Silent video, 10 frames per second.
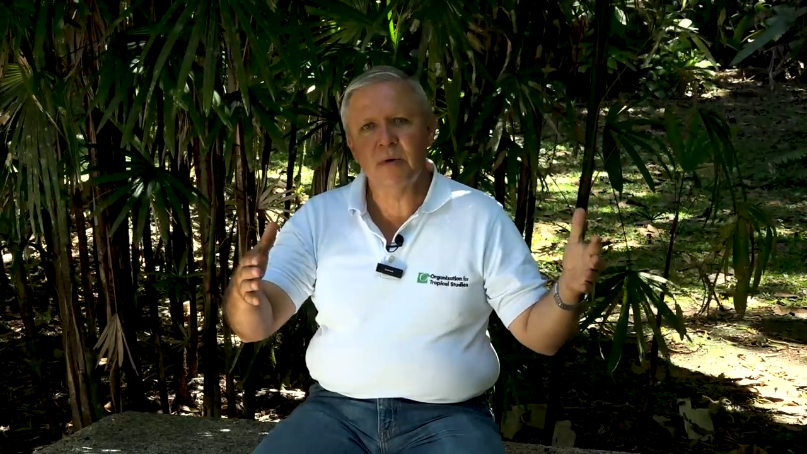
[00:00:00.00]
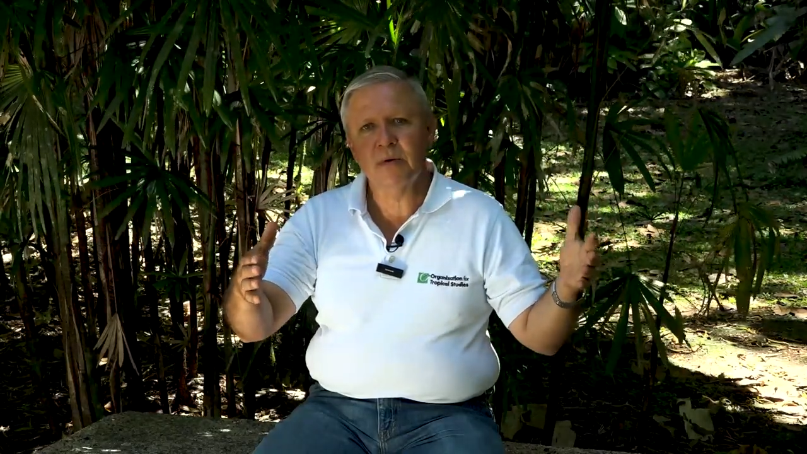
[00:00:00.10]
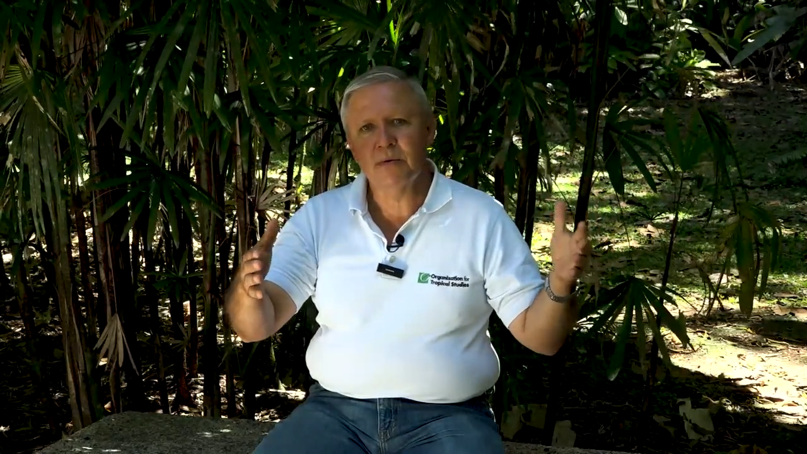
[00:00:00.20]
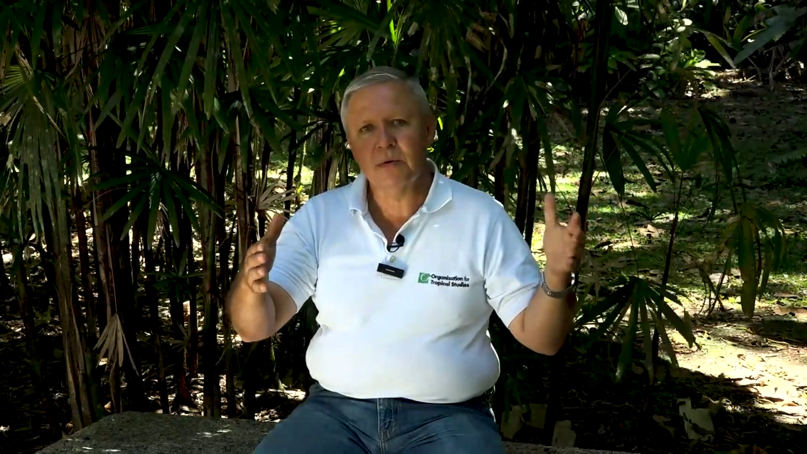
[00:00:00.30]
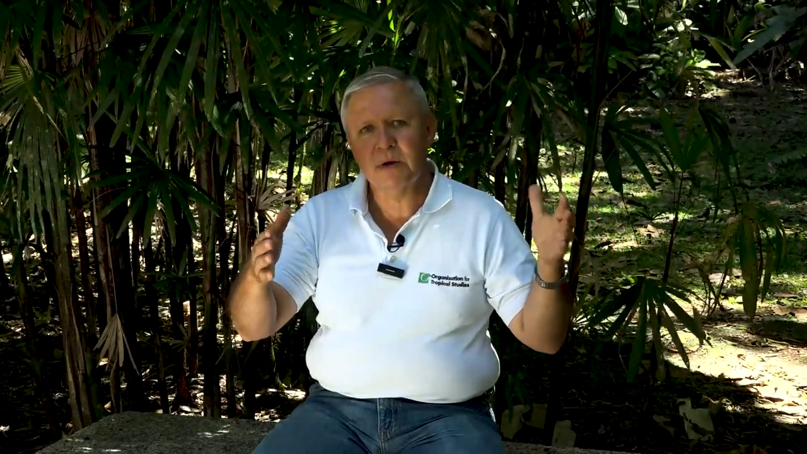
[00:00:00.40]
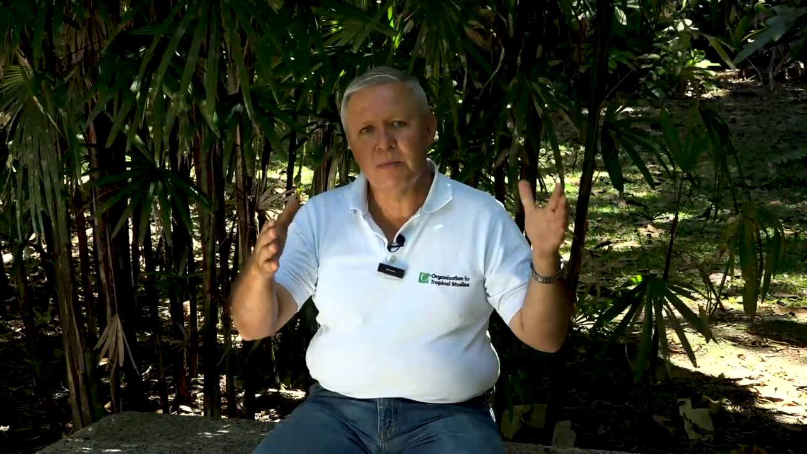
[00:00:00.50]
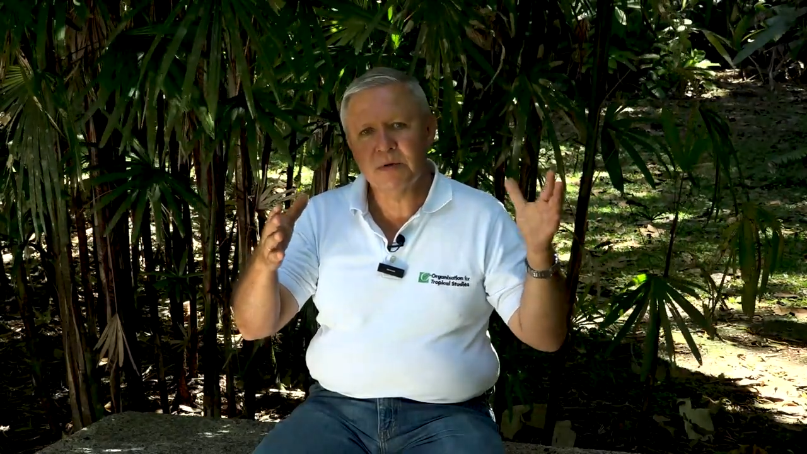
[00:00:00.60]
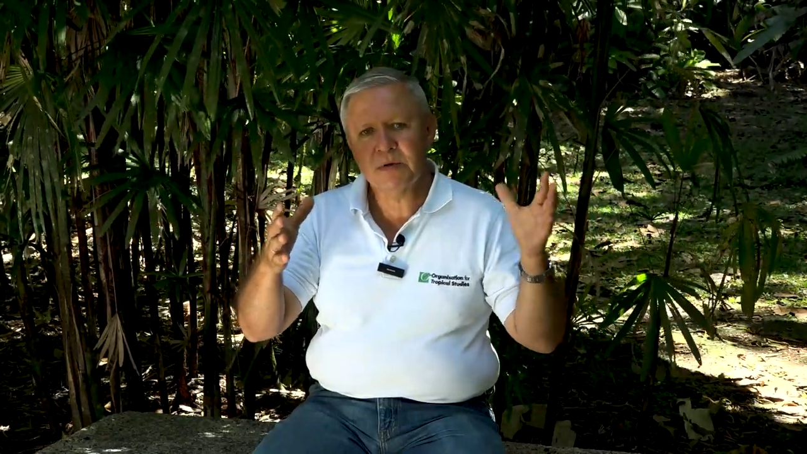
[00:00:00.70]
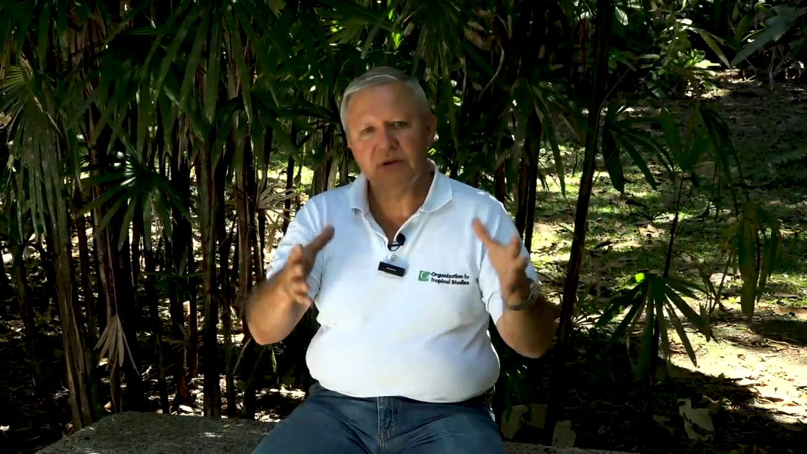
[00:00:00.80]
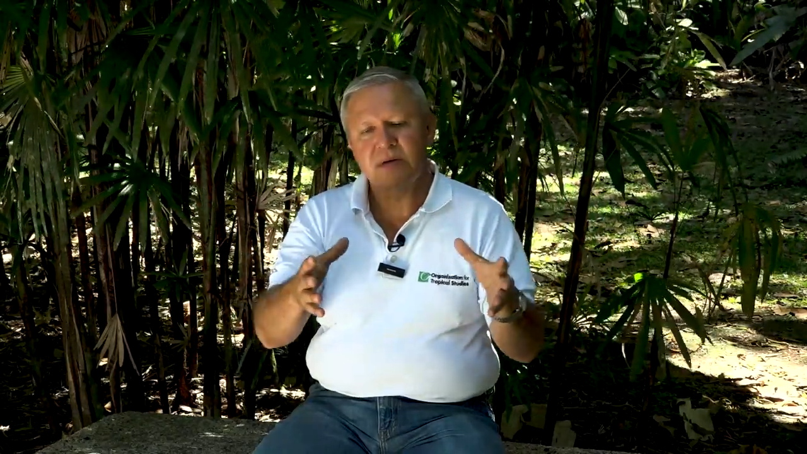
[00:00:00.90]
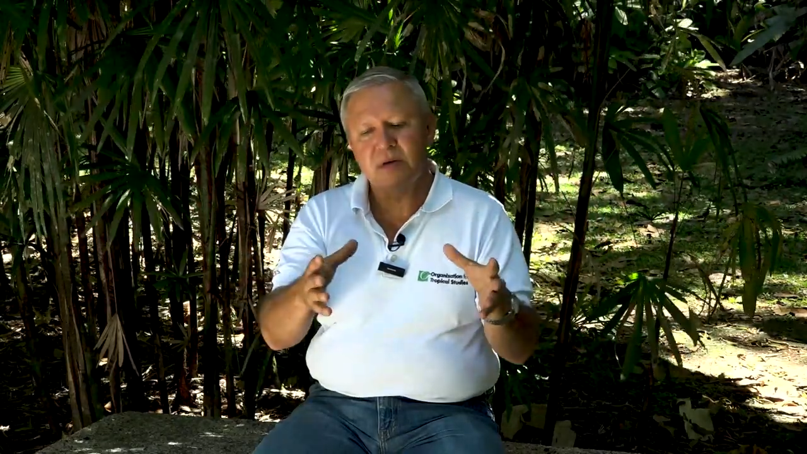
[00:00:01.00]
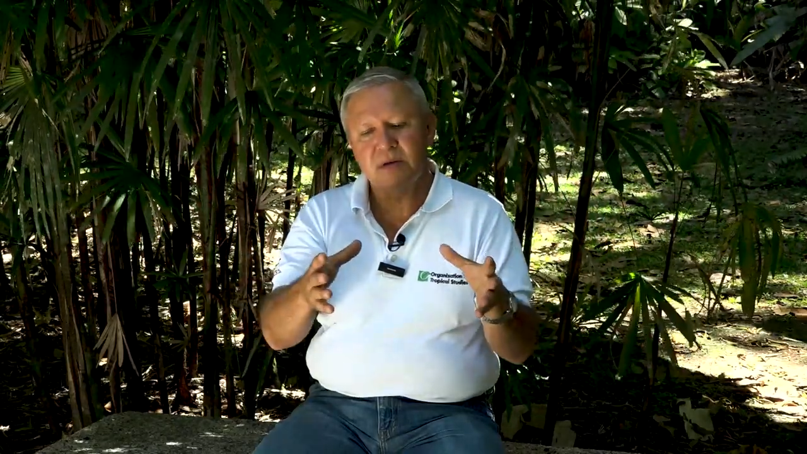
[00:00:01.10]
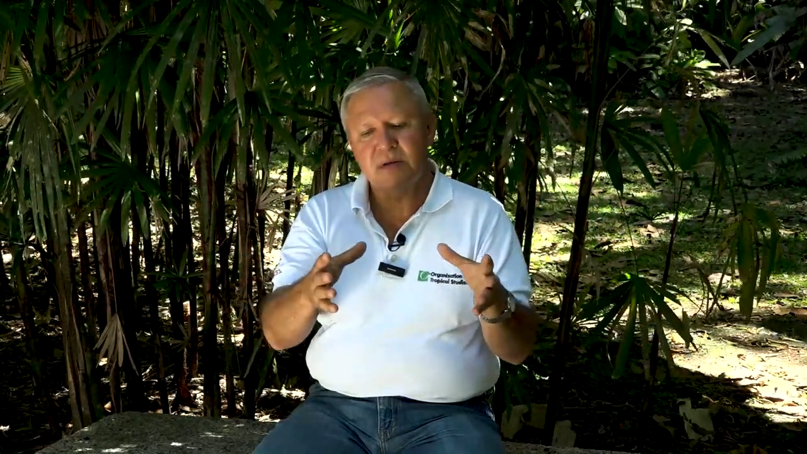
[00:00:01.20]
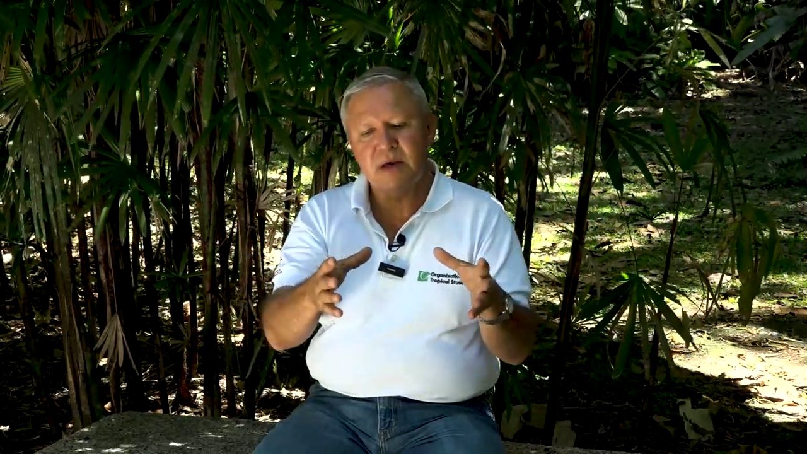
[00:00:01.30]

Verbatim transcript: Cuando el bosque se